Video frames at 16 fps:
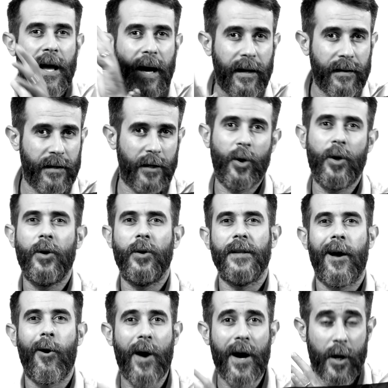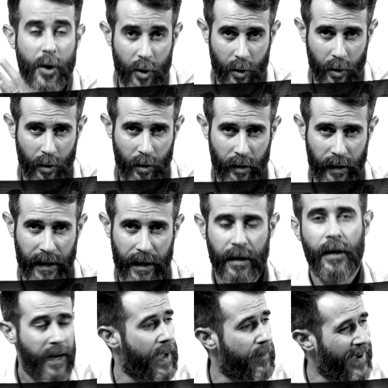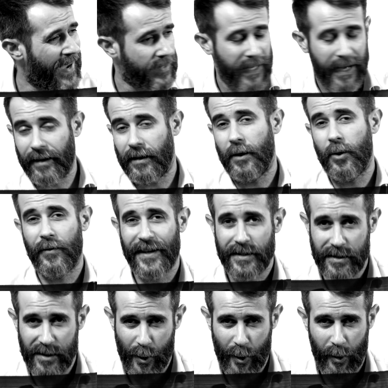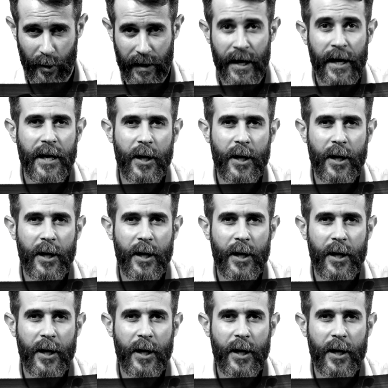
arte donna o ancora l'amata arte innovazione,